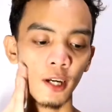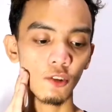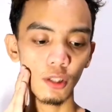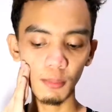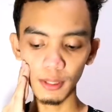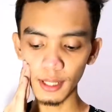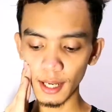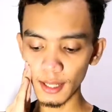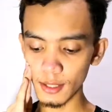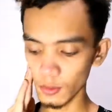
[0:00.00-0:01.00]
Ito naman
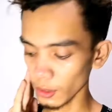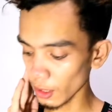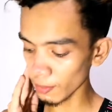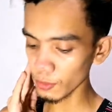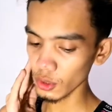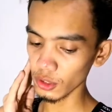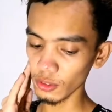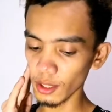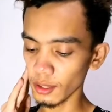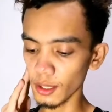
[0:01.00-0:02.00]
guys, what I am using
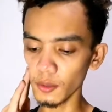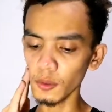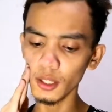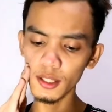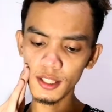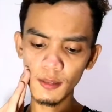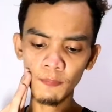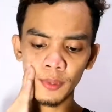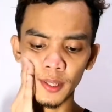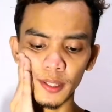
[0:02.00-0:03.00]
right now is
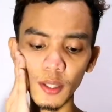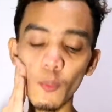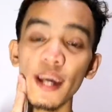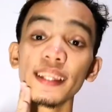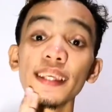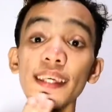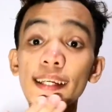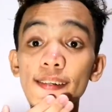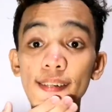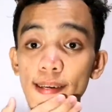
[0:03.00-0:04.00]
the whitening
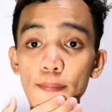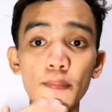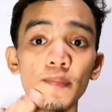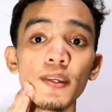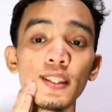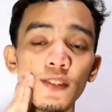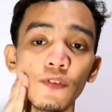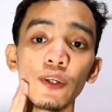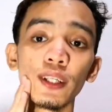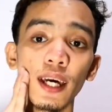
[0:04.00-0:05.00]
cream. This is
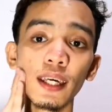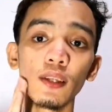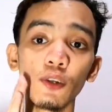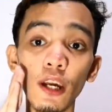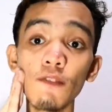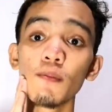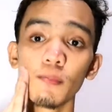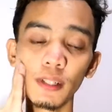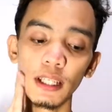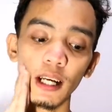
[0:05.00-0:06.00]
for night or
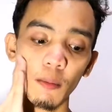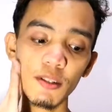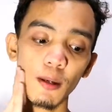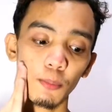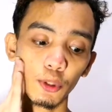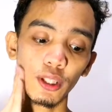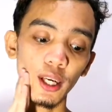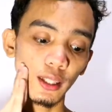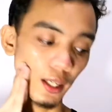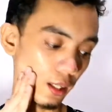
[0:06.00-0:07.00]
ginagamit siya for
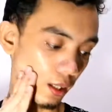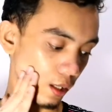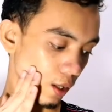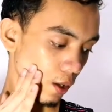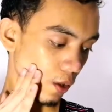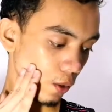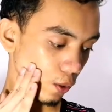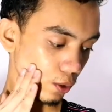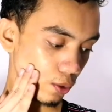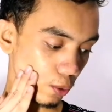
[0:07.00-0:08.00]
night and
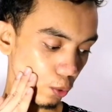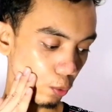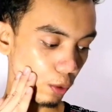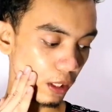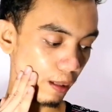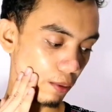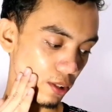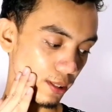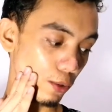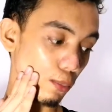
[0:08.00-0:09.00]
also ginagamit
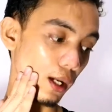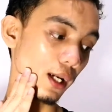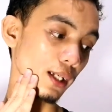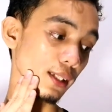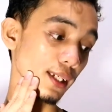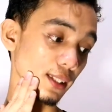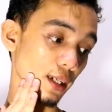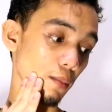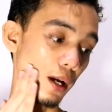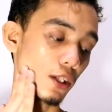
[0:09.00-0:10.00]
siya sa umaga at saka sa
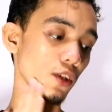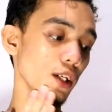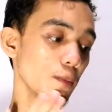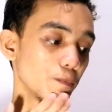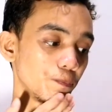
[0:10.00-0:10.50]
gabi actually.